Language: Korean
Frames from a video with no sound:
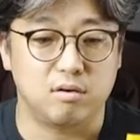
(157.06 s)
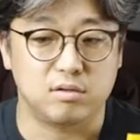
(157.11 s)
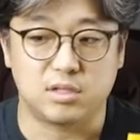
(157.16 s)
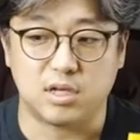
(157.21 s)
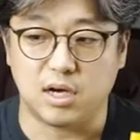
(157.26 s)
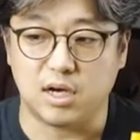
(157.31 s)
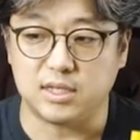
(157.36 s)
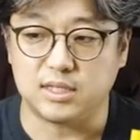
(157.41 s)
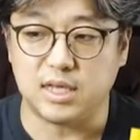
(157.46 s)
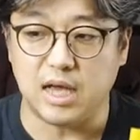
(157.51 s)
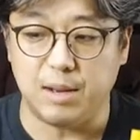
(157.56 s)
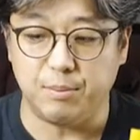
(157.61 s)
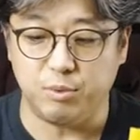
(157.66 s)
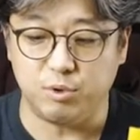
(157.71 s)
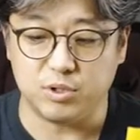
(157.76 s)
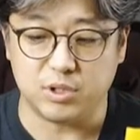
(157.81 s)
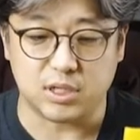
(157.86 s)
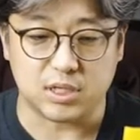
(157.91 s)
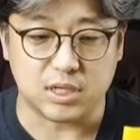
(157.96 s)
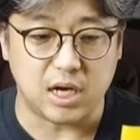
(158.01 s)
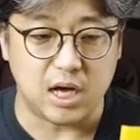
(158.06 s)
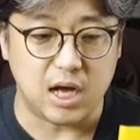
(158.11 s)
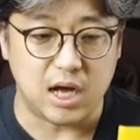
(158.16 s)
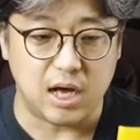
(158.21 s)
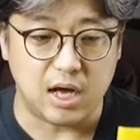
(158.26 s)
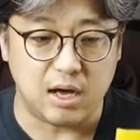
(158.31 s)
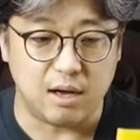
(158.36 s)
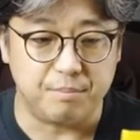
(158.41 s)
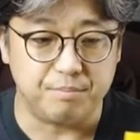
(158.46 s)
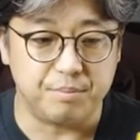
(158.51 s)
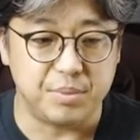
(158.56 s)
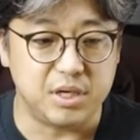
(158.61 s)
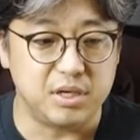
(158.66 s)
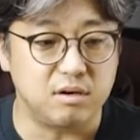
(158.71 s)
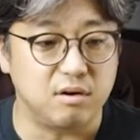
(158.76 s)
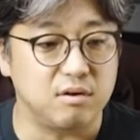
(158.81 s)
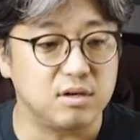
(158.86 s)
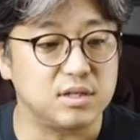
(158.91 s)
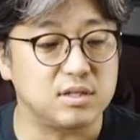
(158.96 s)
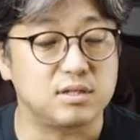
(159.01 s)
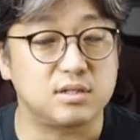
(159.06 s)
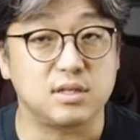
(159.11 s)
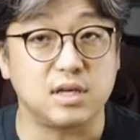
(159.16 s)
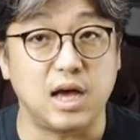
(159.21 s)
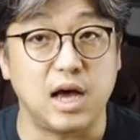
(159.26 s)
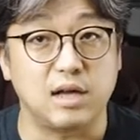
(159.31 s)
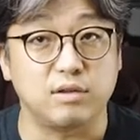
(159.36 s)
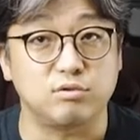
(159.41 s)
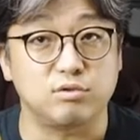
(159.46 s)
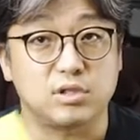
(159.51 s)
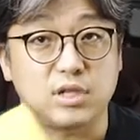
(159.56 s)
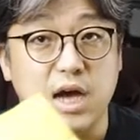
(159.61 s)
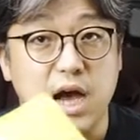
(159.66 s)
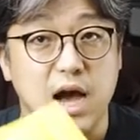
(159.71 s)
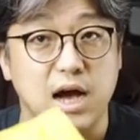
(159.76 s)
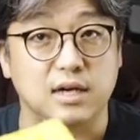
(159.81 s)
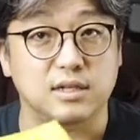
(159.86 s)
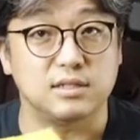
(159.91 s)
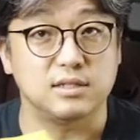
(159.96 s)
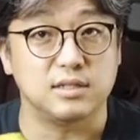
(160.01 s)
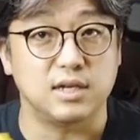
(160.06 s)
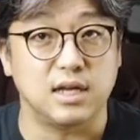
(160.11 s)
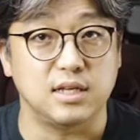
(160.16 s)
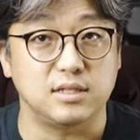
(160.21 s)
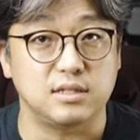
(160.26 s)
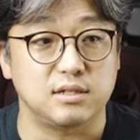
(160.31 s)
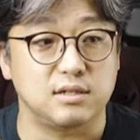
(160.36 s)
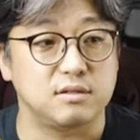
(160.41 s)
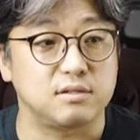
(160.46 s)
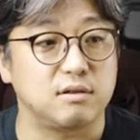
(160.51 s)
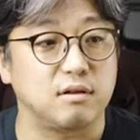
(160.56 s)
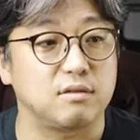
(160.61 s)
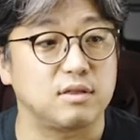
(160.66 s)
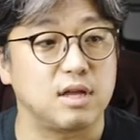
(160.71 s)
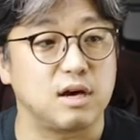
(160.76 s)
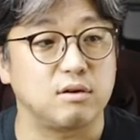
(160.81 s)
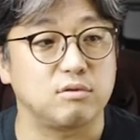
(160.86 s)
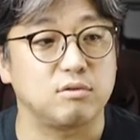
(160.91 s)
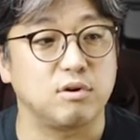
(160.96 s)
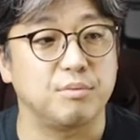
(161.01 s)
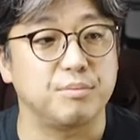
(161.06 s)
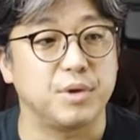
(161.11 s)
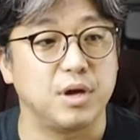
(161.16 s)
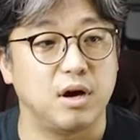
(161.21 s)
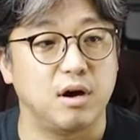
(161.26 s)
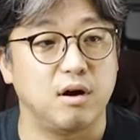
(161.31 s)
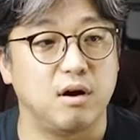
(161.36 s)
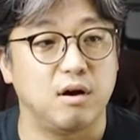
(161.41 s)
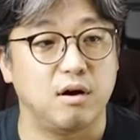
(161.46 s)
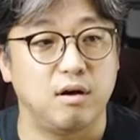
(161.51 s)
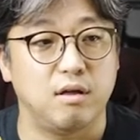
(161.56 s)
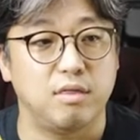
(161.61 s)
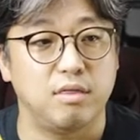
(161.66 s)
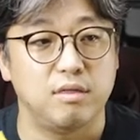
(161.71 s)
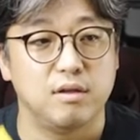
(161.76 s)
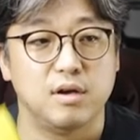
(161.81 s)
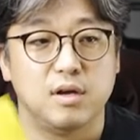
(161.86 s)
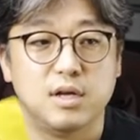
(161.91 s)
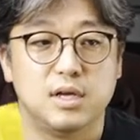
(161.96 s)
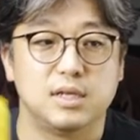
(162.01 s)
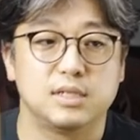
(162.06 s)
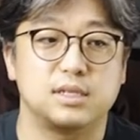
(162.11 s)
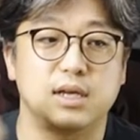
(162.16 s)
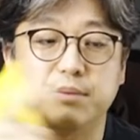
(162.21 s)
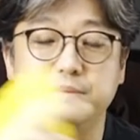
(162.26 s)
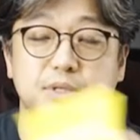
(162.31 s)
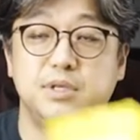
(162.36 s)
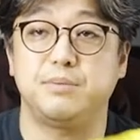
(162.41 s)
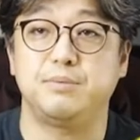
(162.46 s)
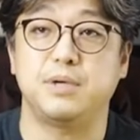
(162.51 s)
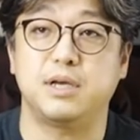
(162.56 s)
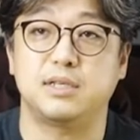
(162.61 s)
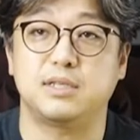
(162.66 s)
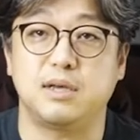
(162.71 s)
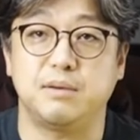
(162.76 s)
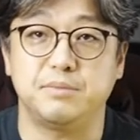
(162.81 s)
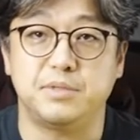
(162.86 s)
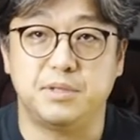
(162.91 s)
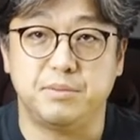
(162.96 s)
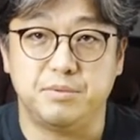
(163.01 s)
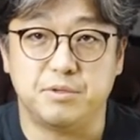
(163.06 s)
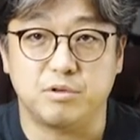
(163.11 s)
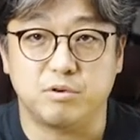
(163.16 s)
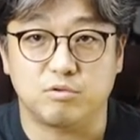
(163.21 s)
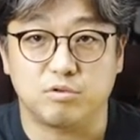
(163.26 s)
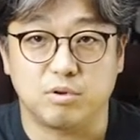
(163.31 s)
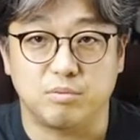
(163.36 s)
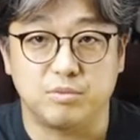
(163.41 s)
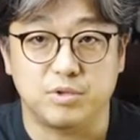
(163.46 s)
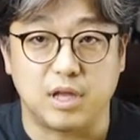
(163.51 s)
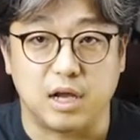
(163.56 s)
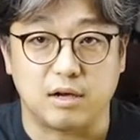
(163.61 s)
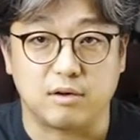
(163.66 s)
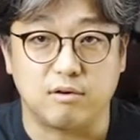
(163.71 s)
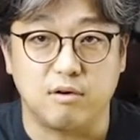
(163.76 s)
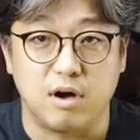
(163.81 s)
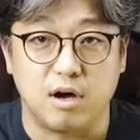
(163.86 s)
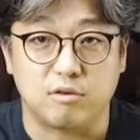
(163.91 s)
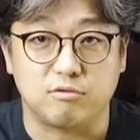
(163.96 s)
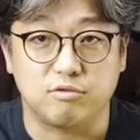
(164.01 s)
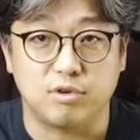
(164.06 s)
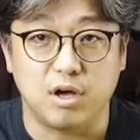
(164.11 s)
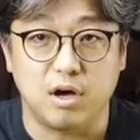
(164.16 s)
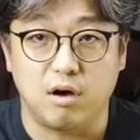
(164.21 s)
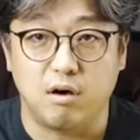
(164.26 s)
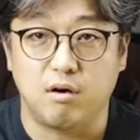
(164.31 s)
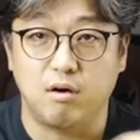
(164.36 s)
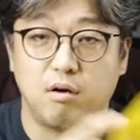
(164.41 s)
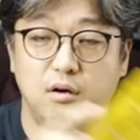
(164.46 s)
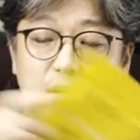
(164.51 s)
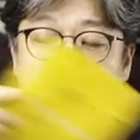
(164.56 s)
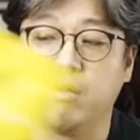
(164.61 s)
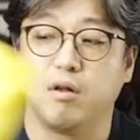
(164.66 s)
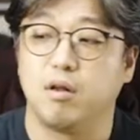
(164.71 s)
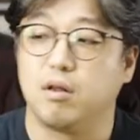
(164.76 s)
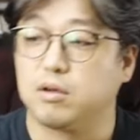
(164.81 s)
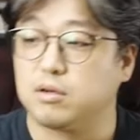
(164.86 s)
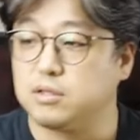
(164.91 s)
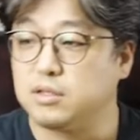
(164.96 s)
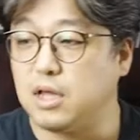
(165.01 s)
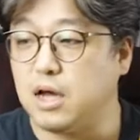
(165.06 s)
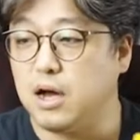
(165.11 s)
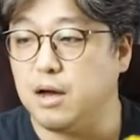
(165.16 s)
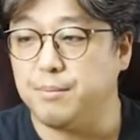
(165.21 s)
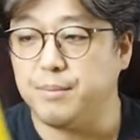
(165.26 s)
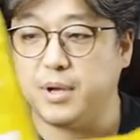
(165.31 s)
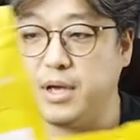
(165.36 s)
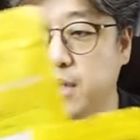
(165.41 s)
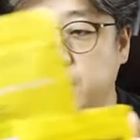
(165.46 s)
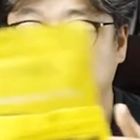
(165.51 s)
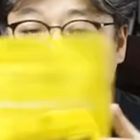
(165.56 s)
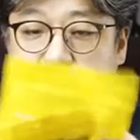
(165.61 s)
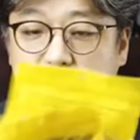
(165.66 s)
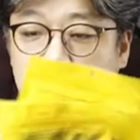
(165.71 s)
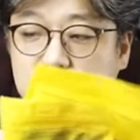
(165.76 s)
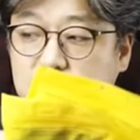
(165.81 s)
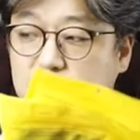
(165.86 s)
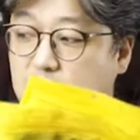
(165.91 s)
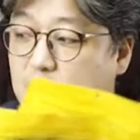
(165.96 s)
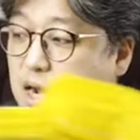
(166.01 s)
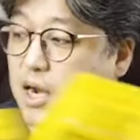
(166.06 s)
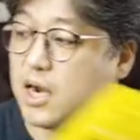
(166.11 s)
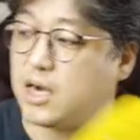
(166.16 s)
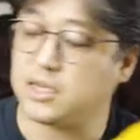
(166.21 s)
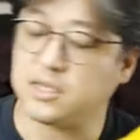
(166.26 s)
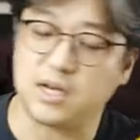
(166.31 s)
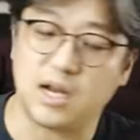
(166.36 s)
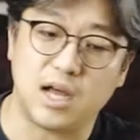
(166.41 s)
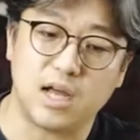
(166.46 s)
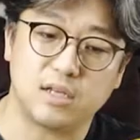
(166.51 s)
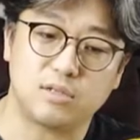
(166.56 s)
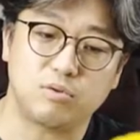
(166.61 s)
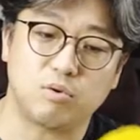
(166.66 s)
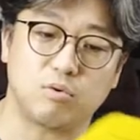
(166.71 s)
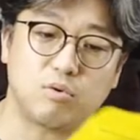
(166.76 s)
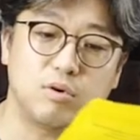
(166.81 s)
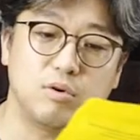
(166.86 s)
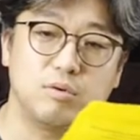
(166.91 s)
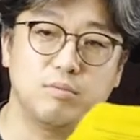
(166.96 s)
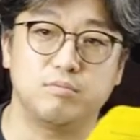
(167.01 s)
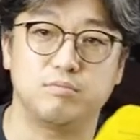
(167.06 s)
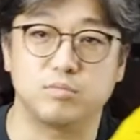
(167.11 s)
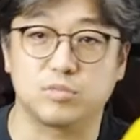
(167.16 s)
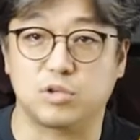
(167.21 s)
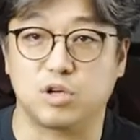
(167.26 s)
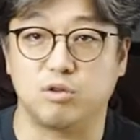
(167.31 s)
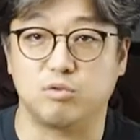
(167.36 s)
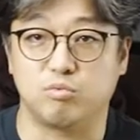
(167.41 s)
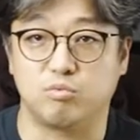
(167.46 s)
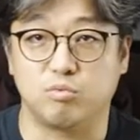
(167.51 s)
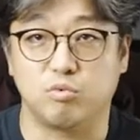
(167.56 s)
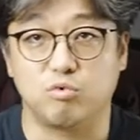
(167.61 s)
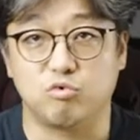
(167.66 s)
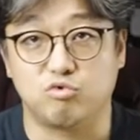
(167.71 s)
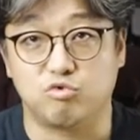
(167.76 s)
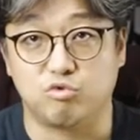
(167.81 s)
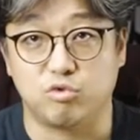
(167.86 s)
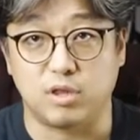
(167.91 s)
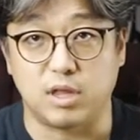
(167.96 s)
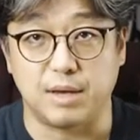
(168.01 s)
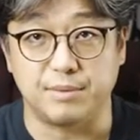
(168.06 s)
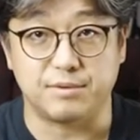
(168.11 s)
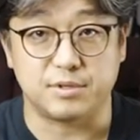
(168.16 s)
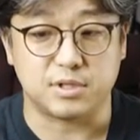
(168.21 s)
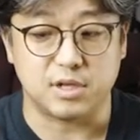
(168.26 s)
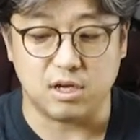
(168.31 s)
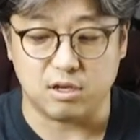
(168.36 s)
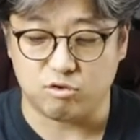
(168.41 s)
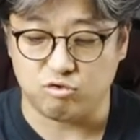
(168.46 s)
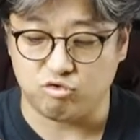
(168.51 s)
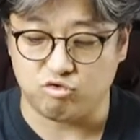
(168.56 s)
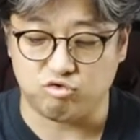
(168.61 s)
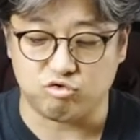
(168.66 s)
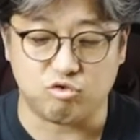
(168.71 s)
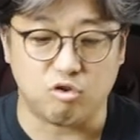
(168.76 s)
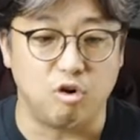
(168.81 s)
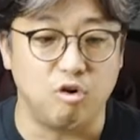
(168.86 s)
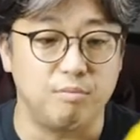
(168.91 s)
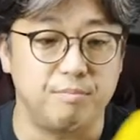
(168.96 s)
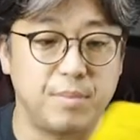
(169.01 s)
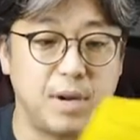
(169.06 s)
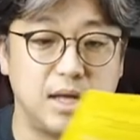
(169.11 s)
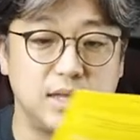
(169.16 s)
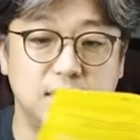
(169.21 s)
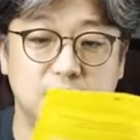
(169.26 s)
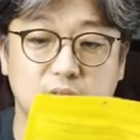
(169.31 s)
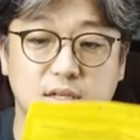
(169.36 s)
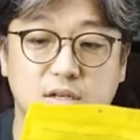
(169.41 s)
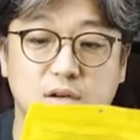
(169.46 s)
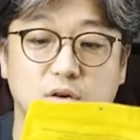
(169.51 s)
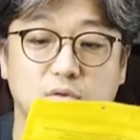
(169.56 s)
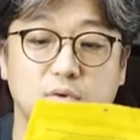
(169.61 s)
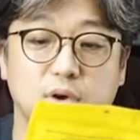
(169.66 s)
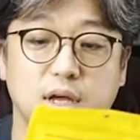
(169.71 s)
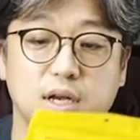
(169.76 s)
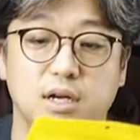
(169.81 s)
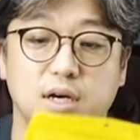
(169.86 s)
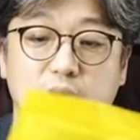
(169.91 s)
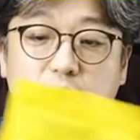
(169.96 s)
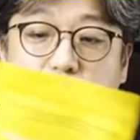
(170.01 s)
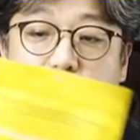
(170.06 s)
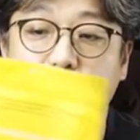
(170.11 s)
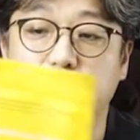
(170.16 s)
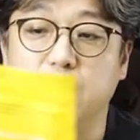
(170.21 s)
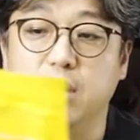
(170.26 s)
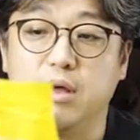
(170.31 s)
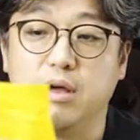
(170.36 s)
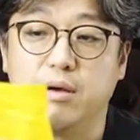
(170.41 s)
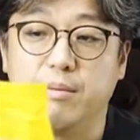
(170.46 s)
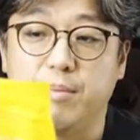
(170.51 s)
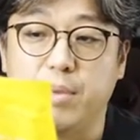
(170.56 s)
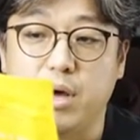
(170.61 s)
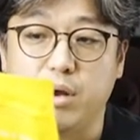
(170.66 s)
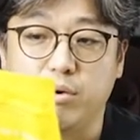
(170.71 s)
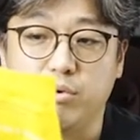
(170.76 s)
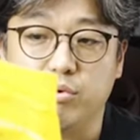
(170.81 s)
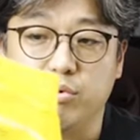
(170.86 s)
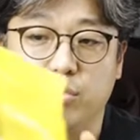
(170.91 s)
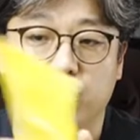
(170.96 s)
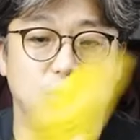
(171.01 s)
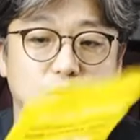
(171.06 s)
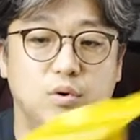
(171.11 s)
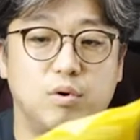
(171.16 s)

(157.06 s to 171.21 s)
제가 싸보니까 미러리스에 아주 작은 렌즈를 썼다 그러면 32에 32 정도면 될 것 같고요. 그 다음에 DSLR이나 조금 이렇게 뎁스가 있고 두꺼운 바디인 경우에는 바로 요